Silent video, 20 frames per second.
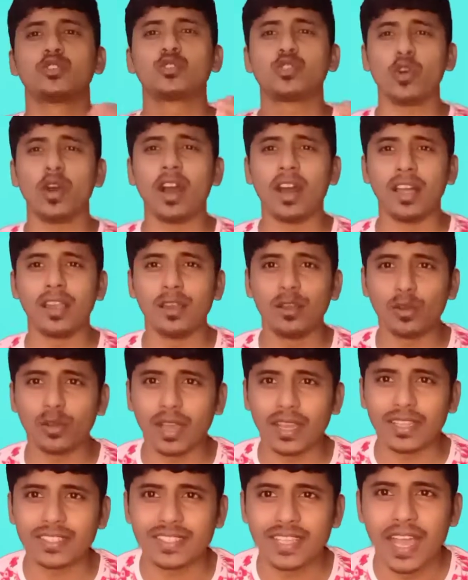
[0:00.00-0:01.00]
सो हेलो
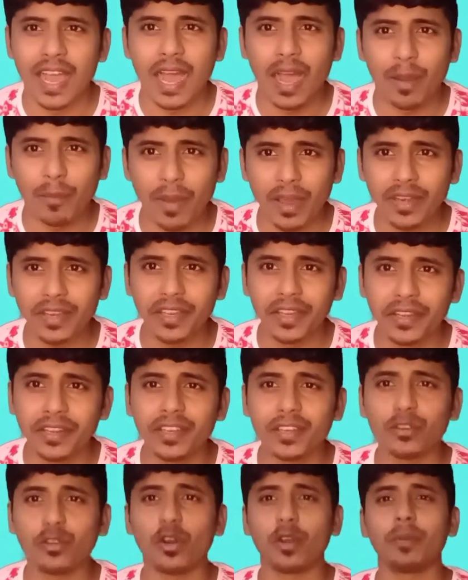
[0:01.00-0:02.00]
गाइज हमारी
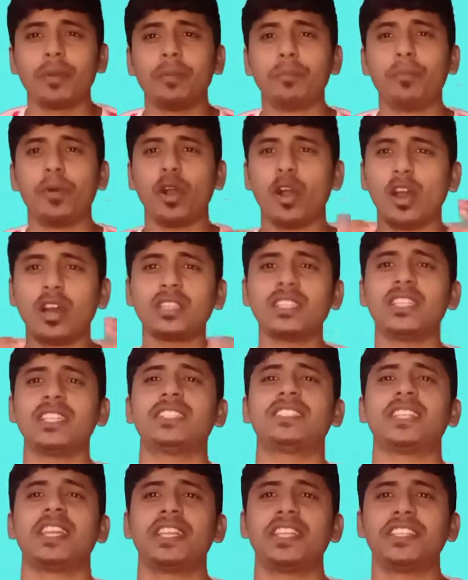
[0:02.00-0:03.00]
इंडियन गवर्नमेंट बहुत ही
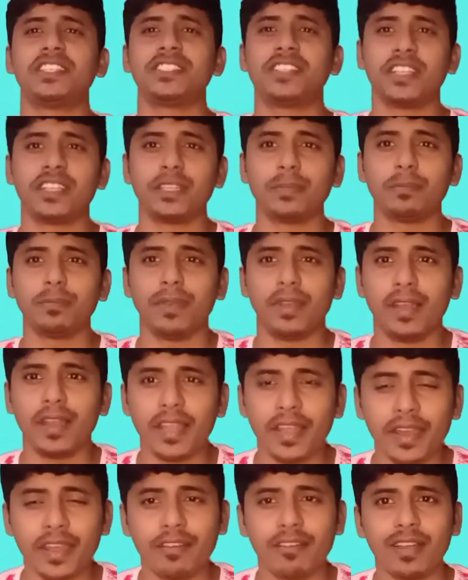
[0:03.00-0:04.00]
अच्छा इनिशिएटिव
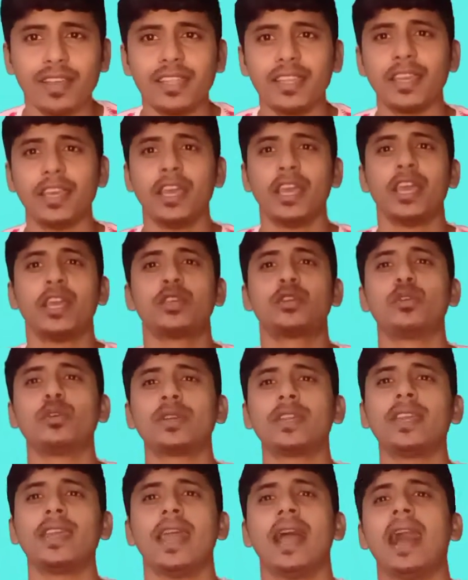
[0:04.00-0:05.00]
लेने वाली है
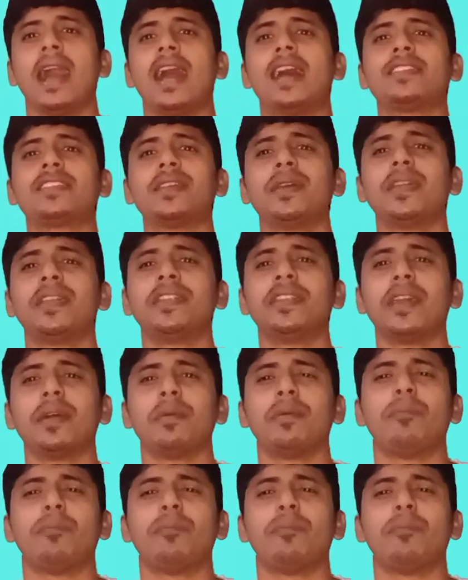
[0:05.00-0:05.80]
क्योंकि ऐसे इंडिया